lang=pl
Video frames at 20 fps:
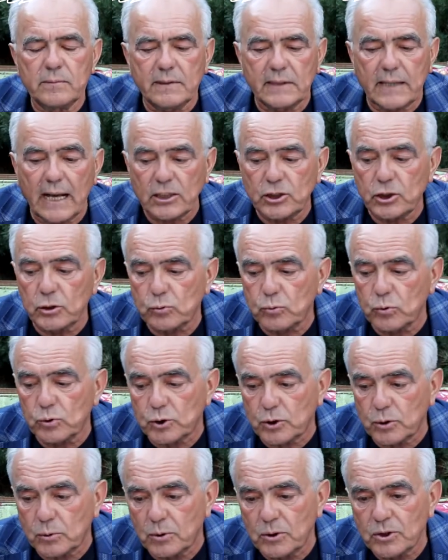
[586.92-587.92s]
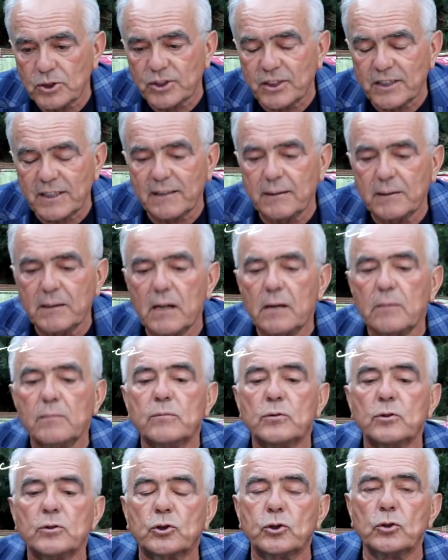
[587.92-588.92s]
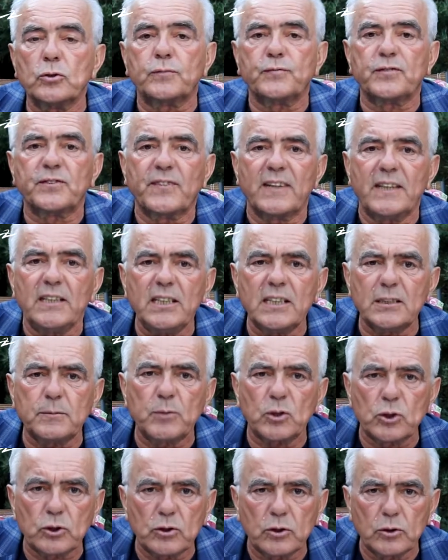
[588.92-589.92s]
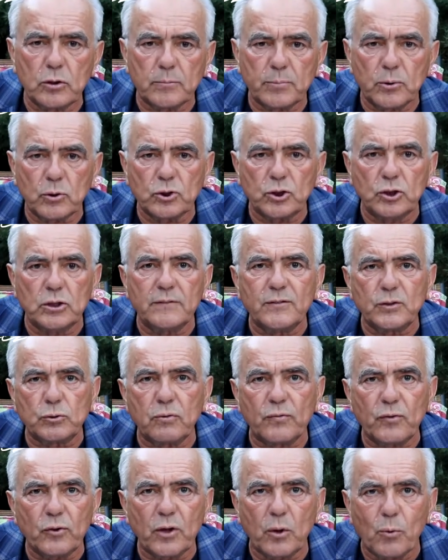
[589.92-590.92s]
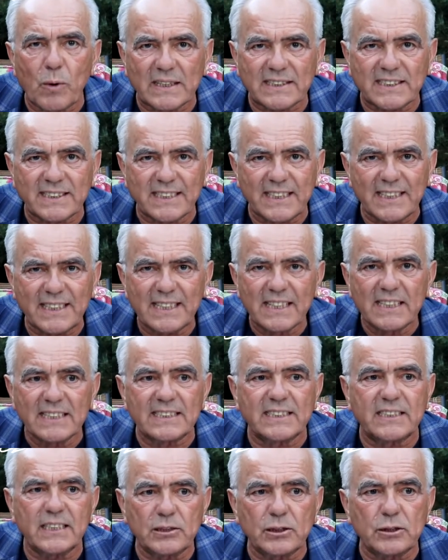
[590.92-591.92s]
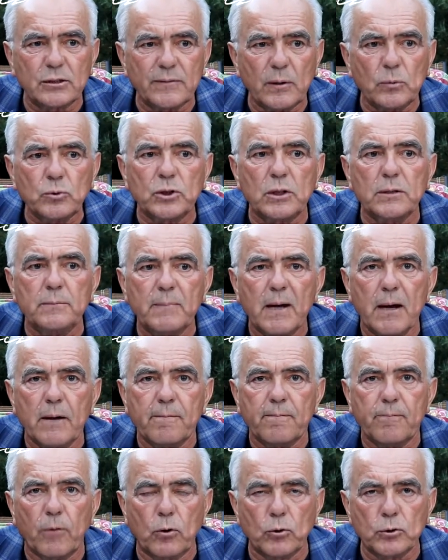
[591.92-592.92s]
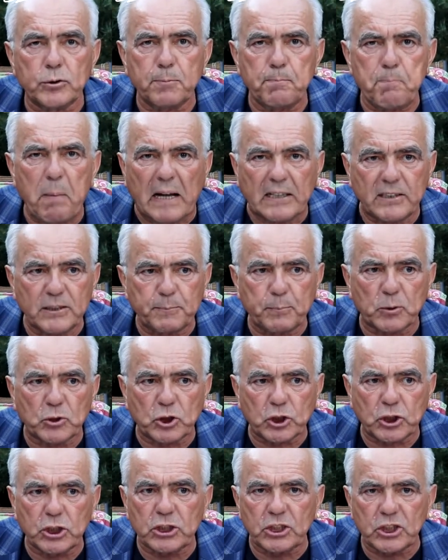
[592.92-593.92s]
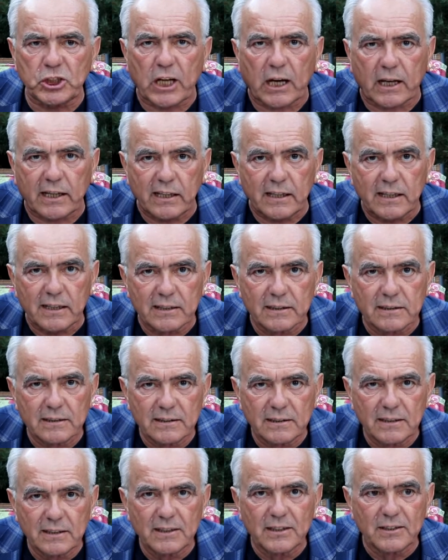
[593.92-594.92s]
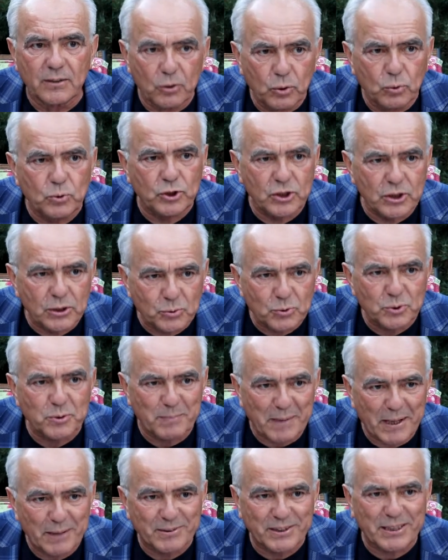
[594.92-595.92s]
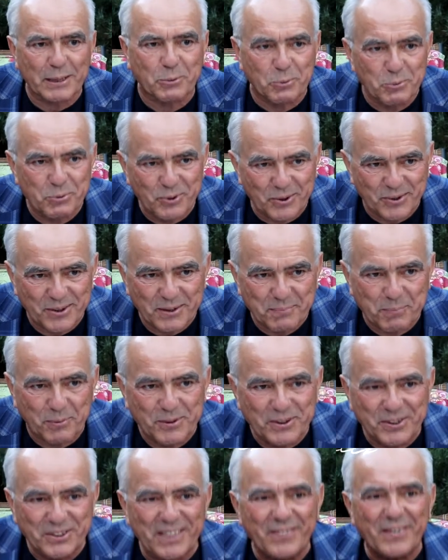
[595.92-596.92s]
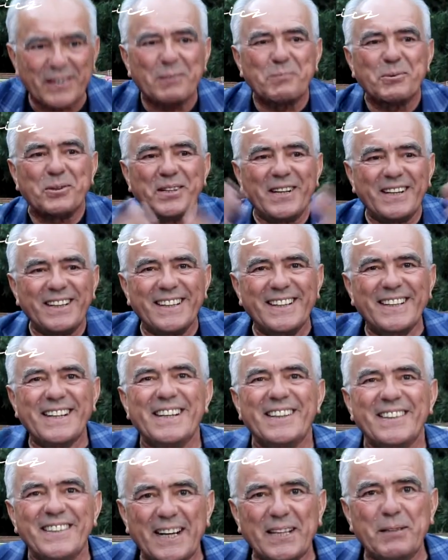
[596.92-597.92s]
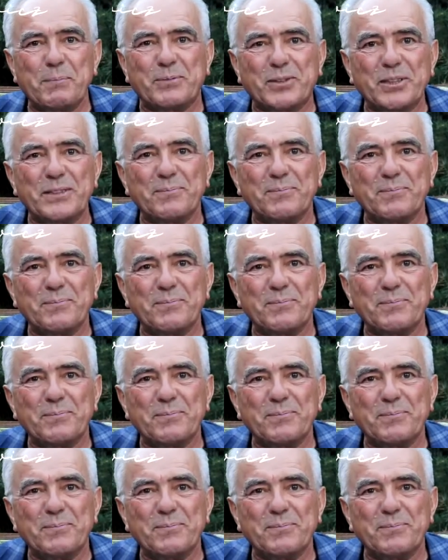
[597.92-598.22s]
tak się złożyło, że rząd w swej niezmierzonej dobroci, niewysłowionej łasce zdecydował się im odpalić po trzy tysiaki ludzi, którzy mają zatrudnionych po już nie wiadomo ile, jakie